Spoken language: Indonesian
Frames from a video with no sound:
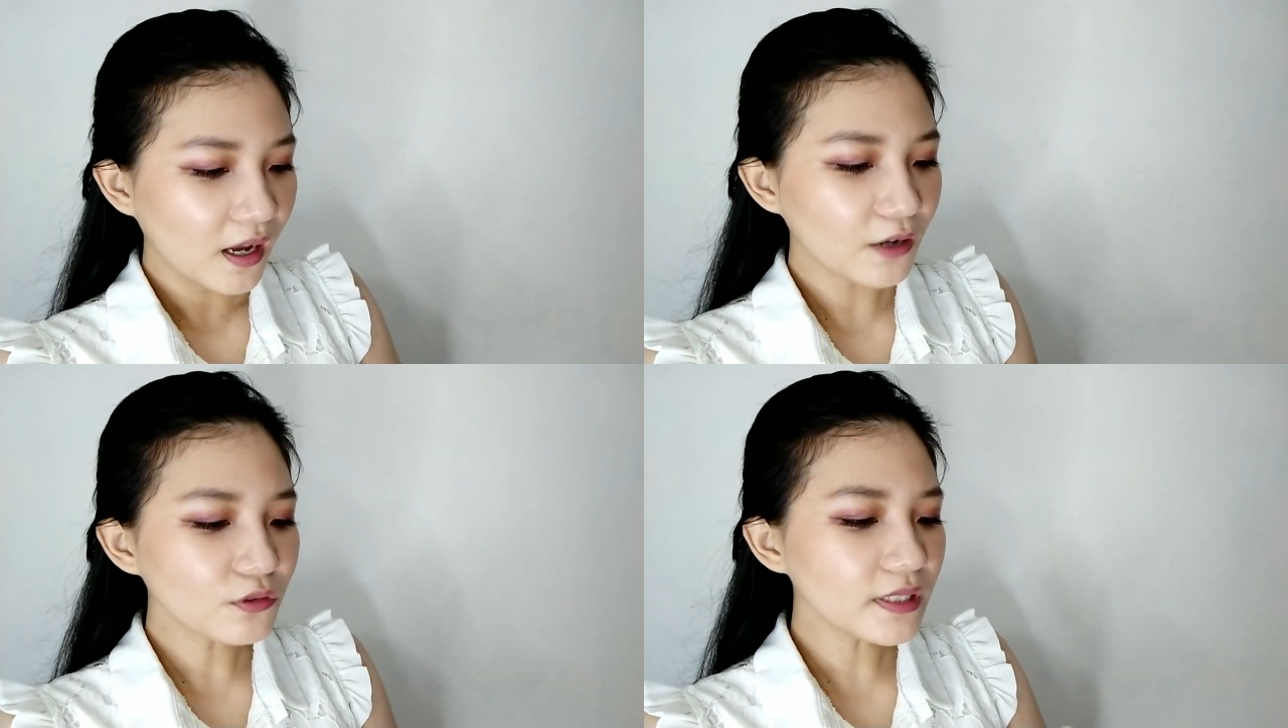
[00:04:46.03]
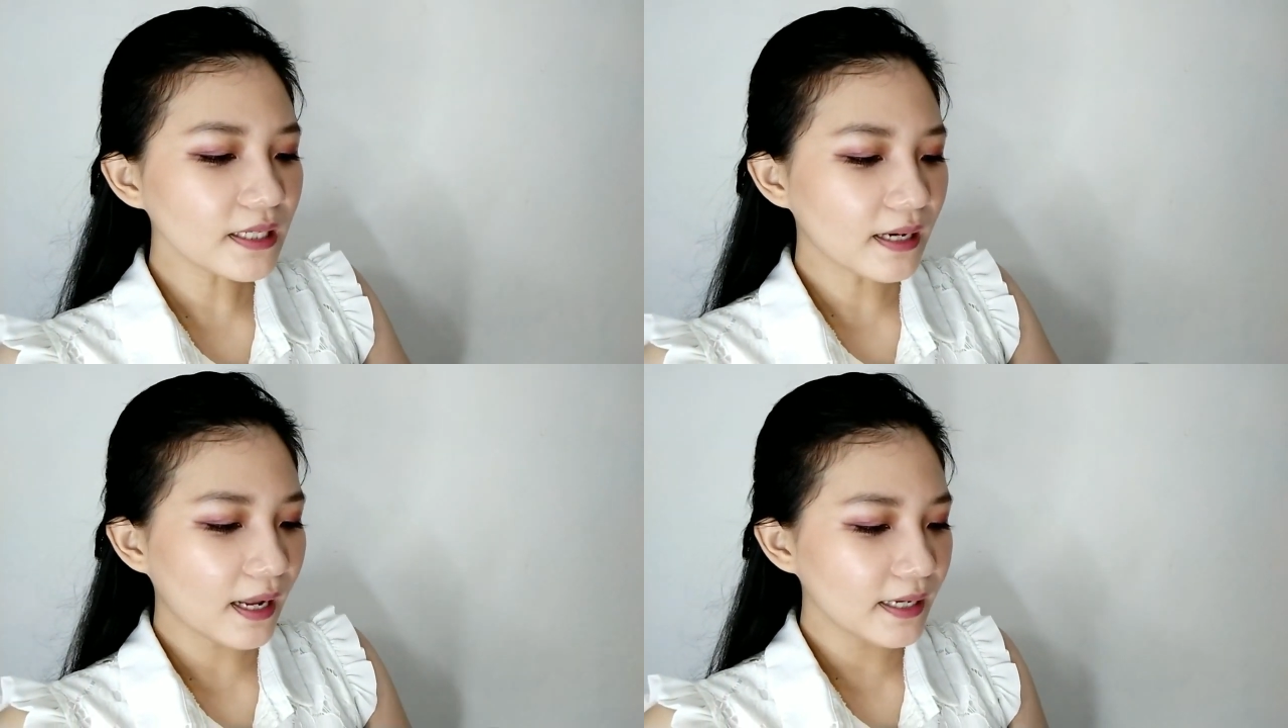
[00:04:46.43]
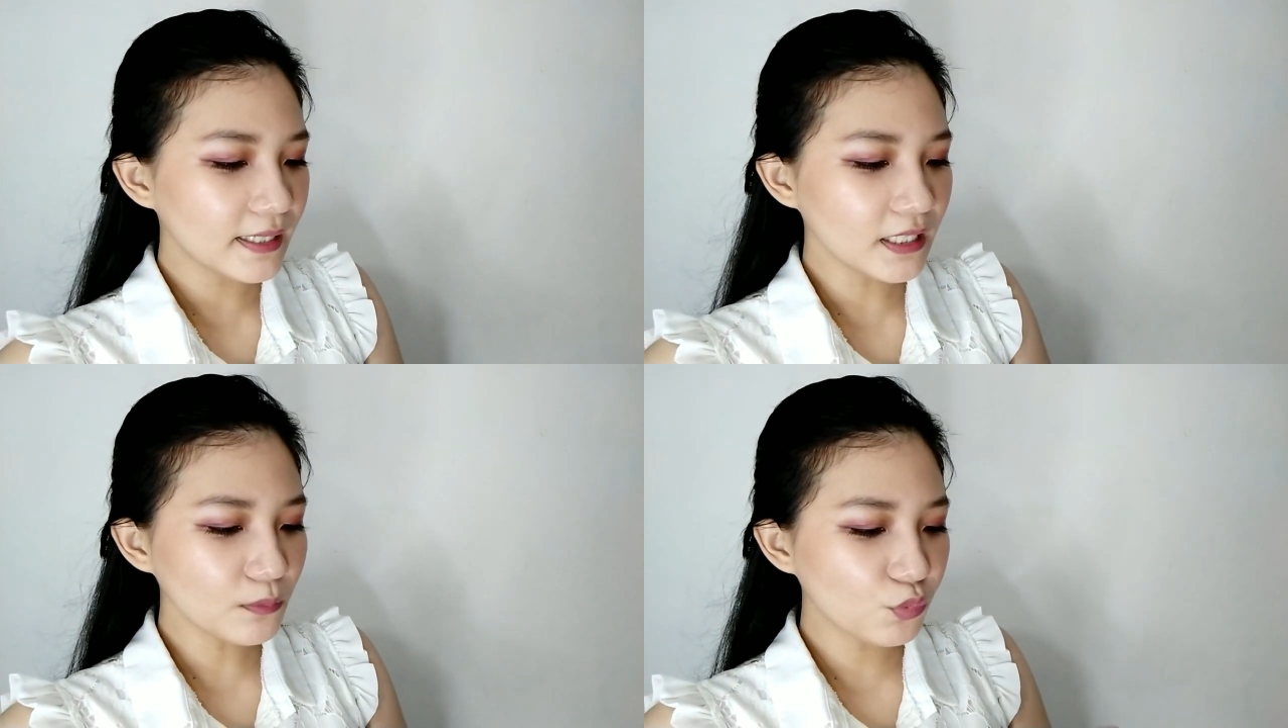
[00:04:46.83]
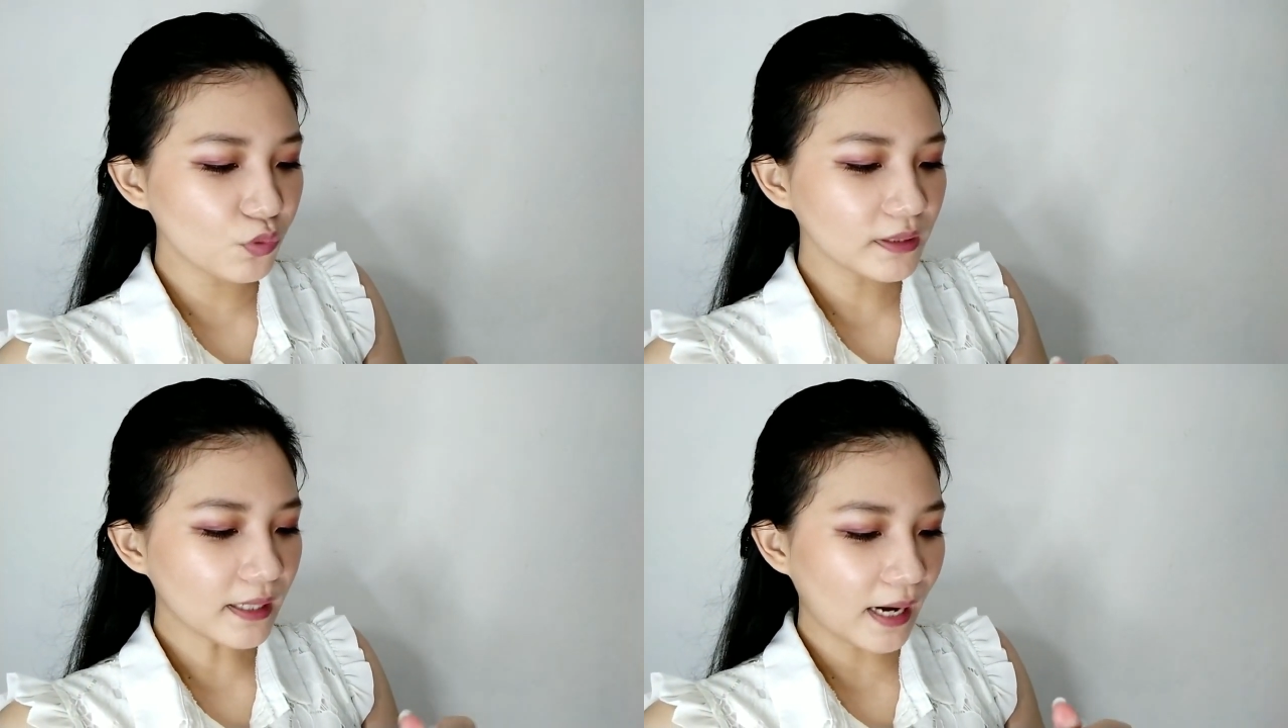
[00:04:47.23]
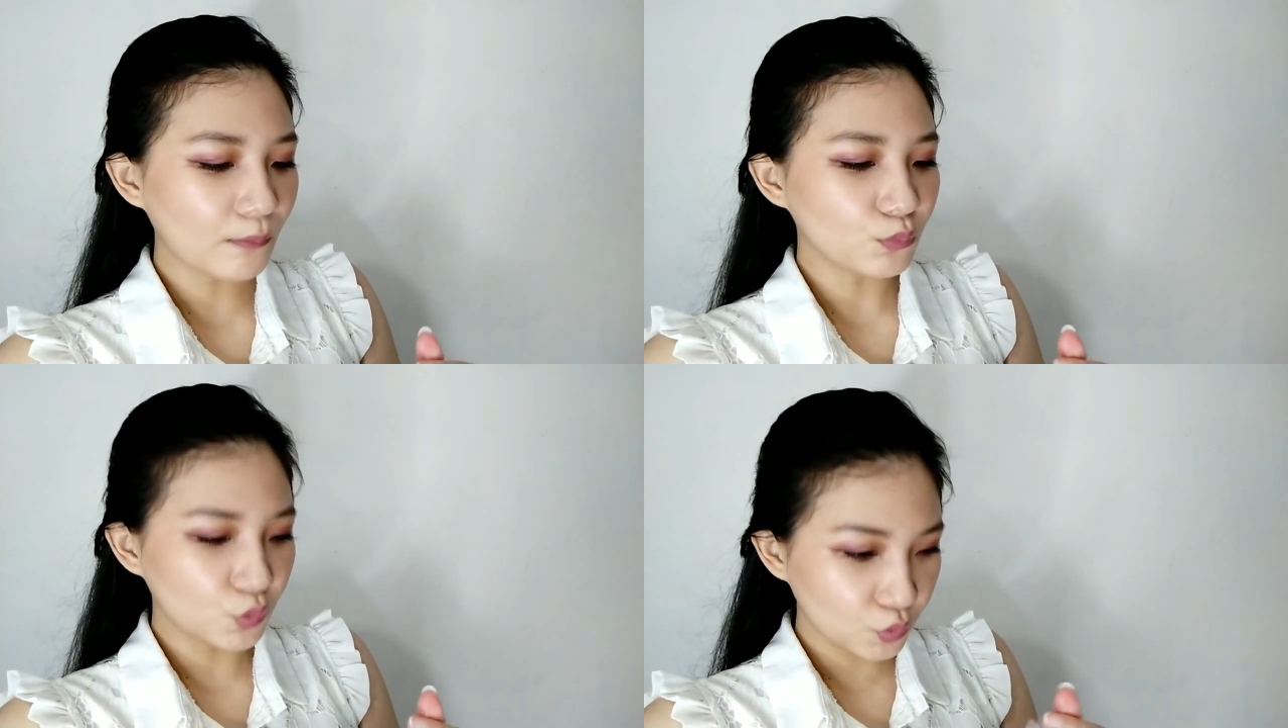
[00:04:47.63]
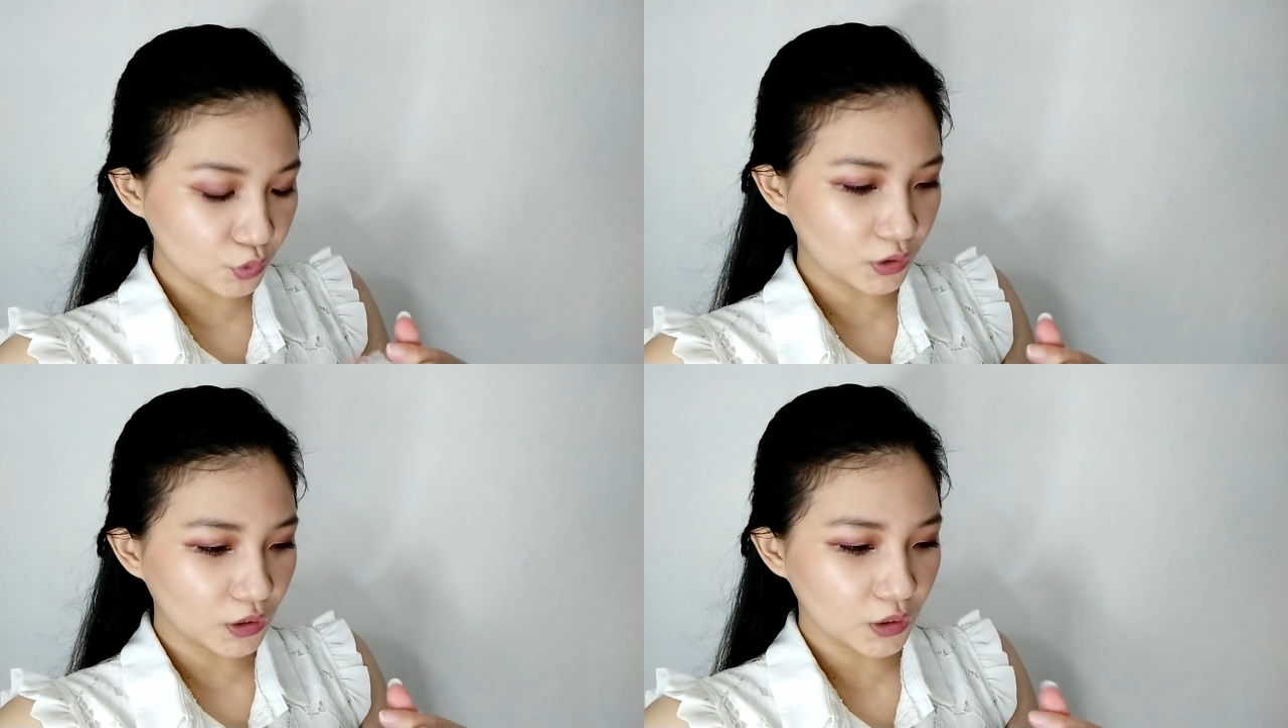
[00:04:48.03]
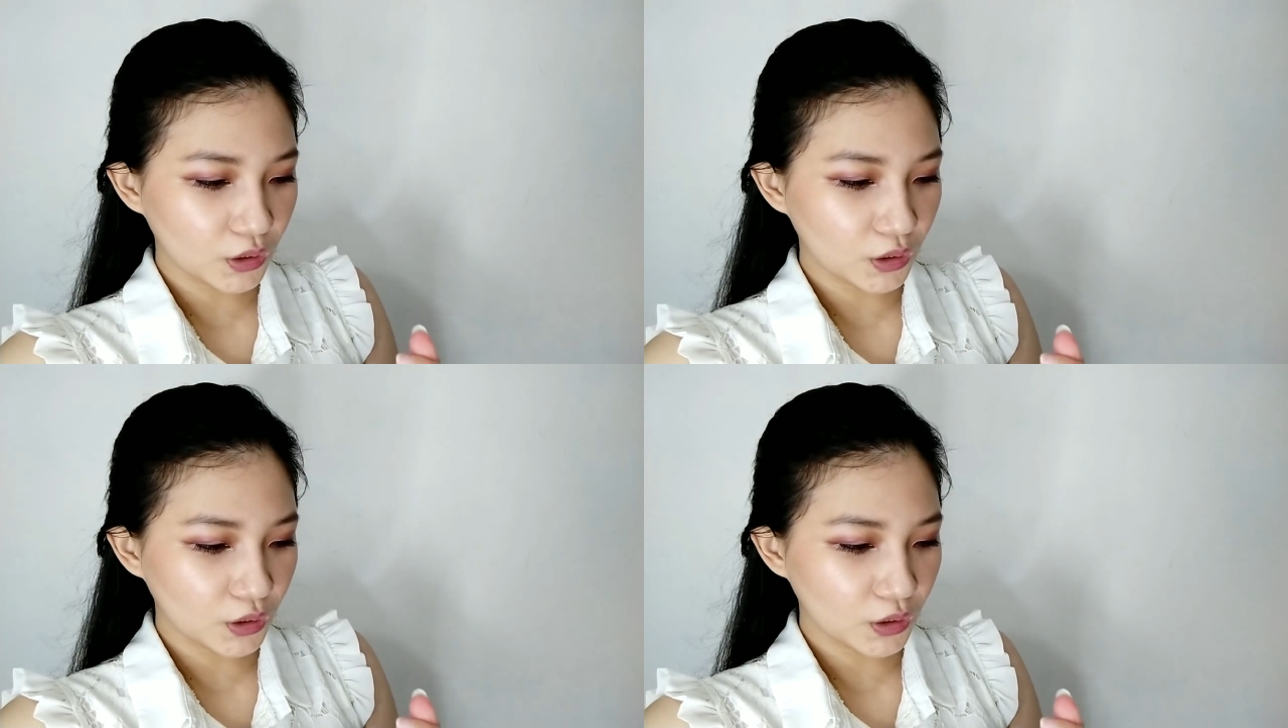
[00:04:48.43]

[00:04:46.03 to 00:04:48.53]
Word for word: aku kira ini buat rambut